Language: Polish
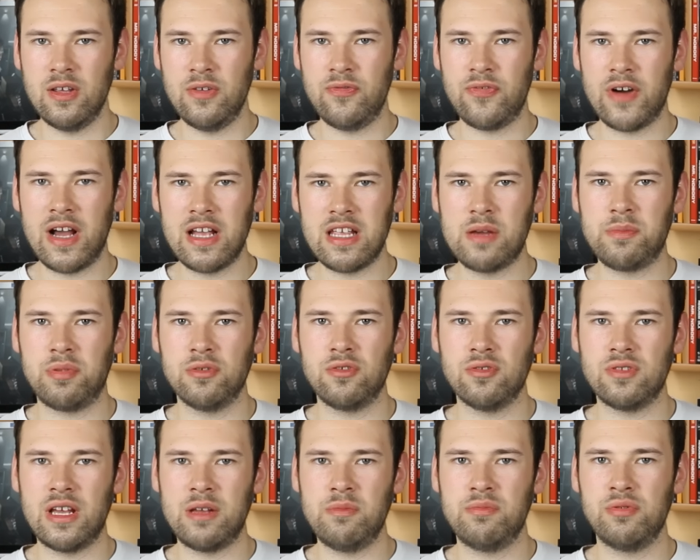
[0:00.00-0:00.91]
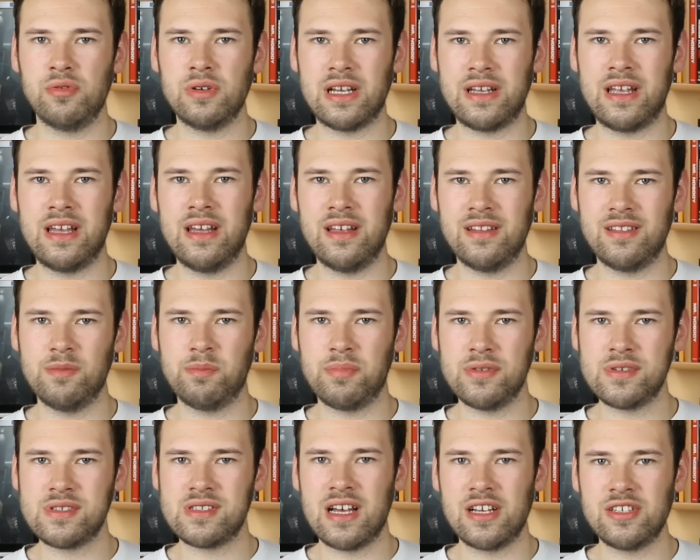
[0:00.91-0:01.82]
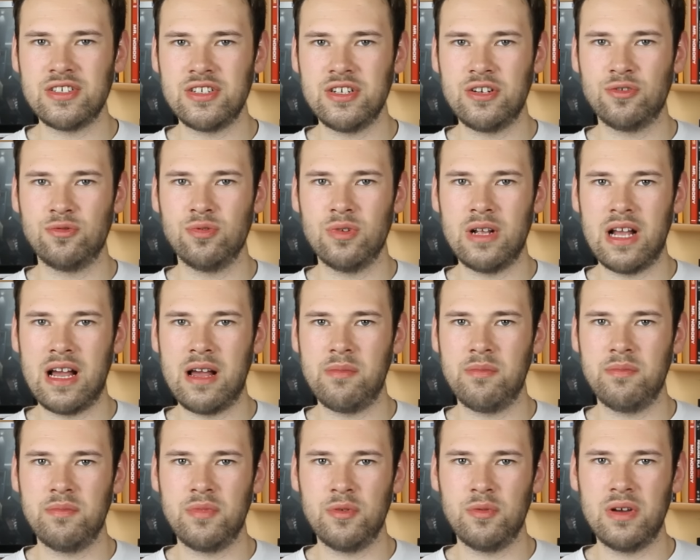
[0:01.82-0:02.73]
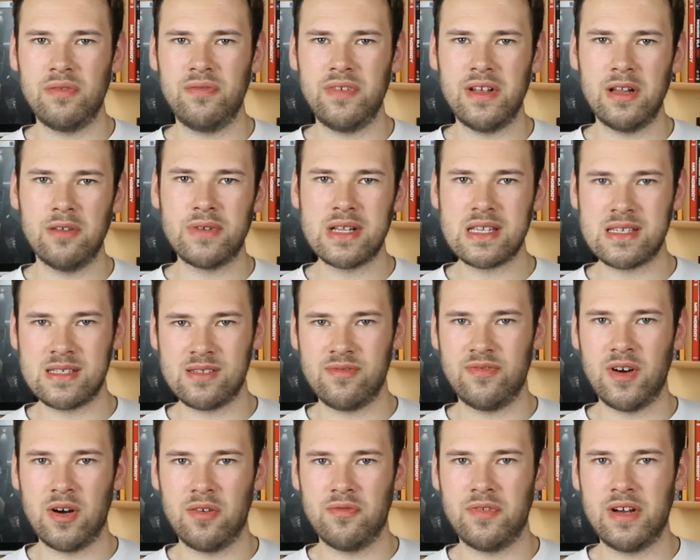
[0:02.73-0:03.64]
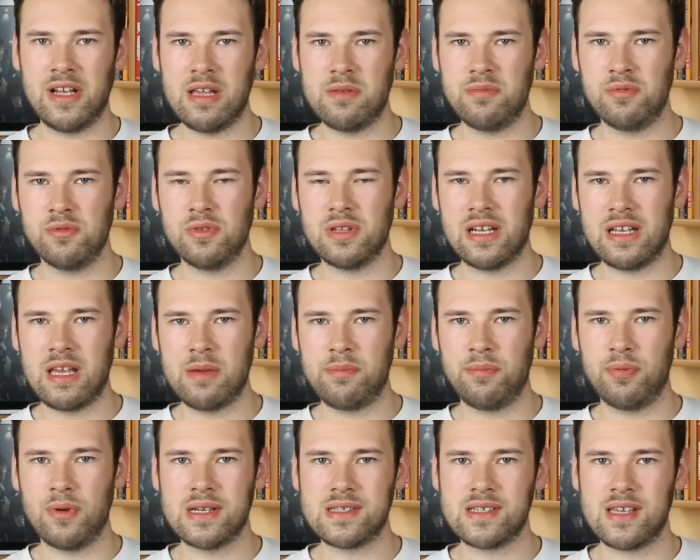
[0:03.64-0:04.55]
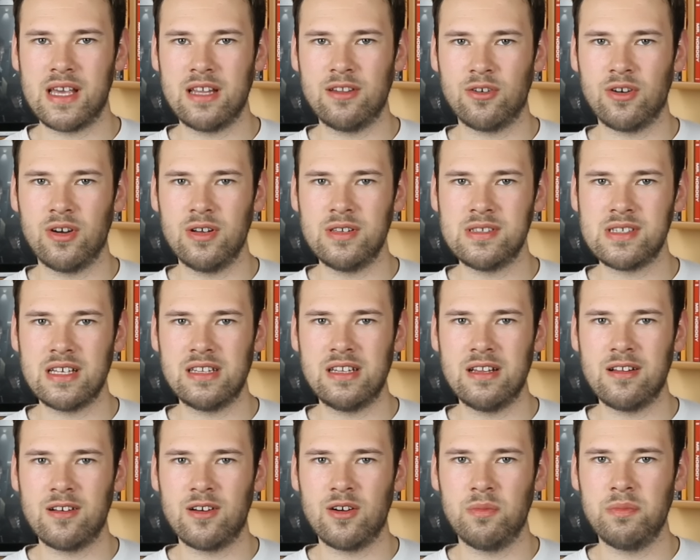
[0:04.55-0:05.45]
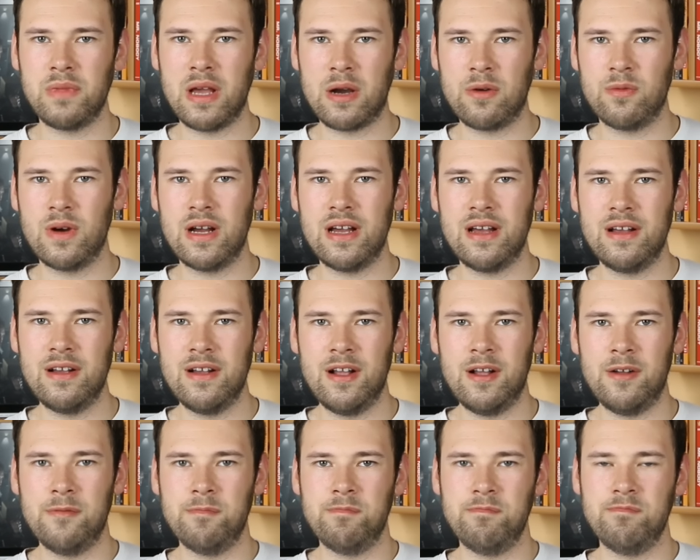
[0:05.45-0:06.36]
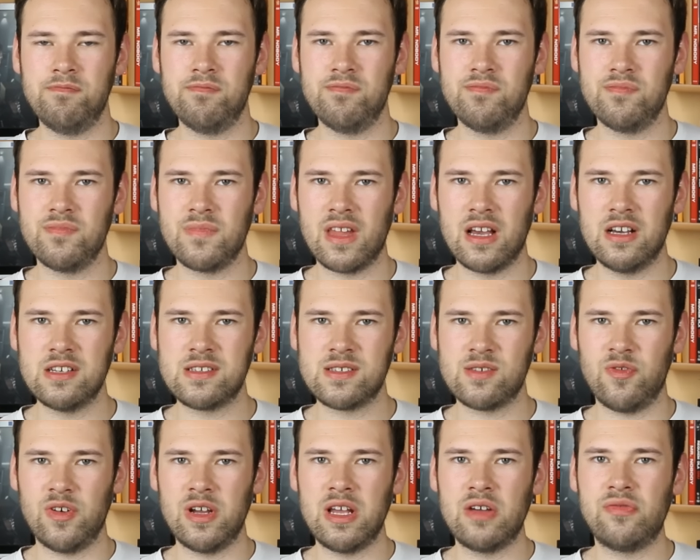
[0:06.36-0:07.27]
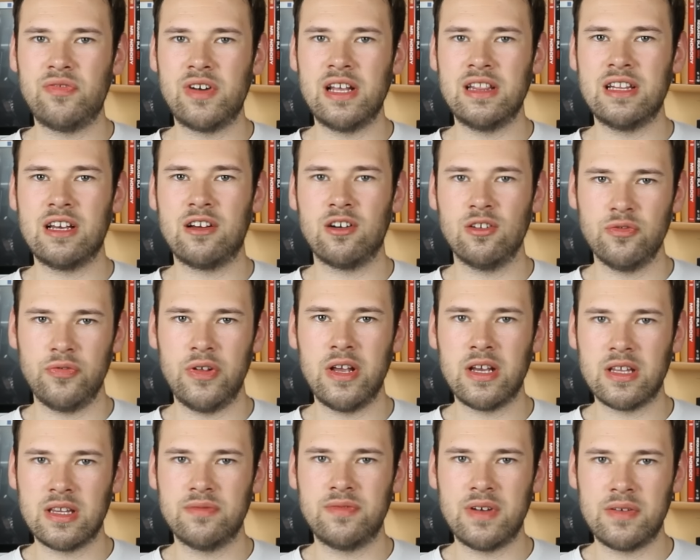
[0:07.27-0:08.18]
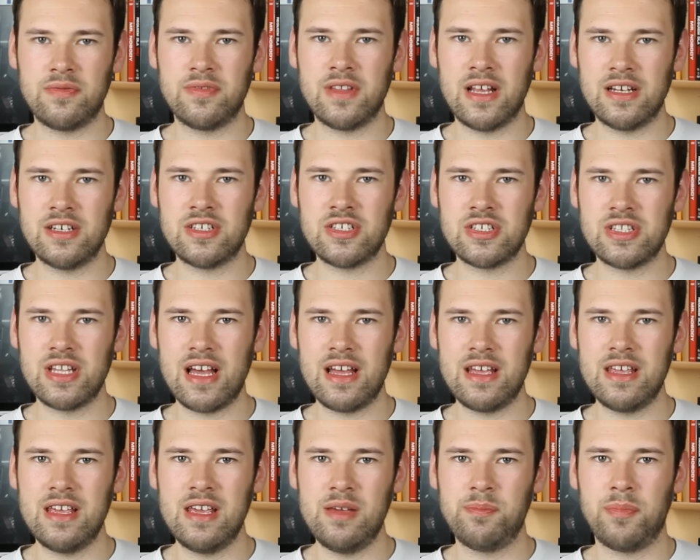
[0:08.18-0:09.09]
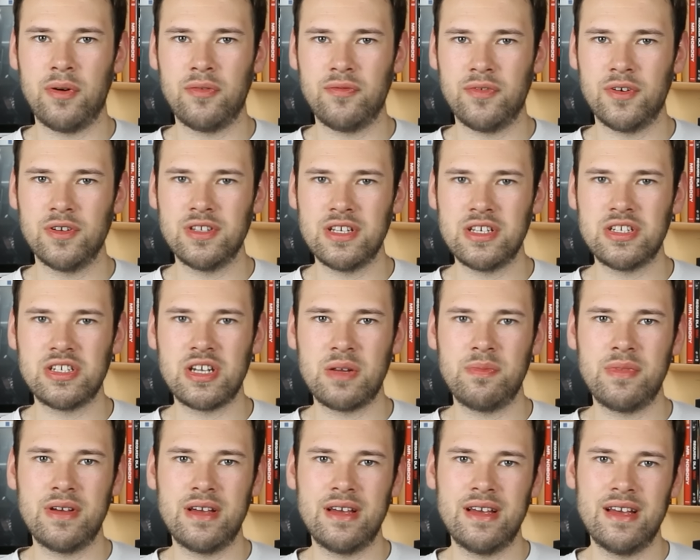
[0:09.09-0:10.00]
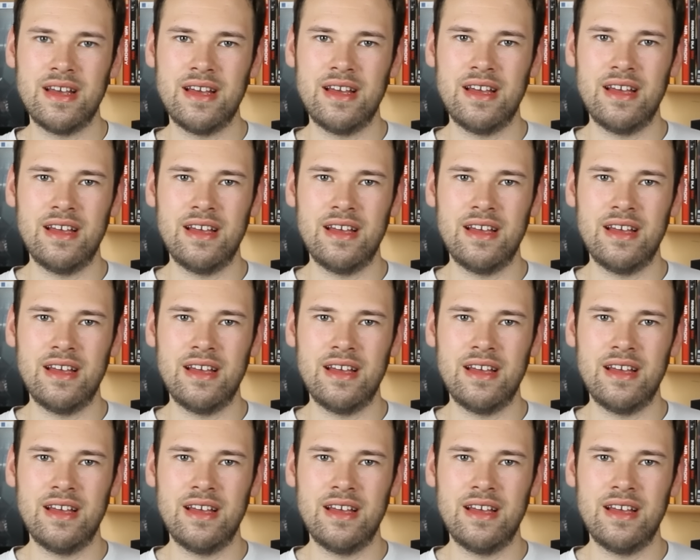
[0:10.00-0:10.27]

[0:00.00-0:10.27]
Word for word: I fajnie, bo tutaj były takie postaci, które były wielowarstwowe, nie były takie płaskie do końca, tylko miały Mm, swoje fajne konflikty wewnętrzne i powody, żeby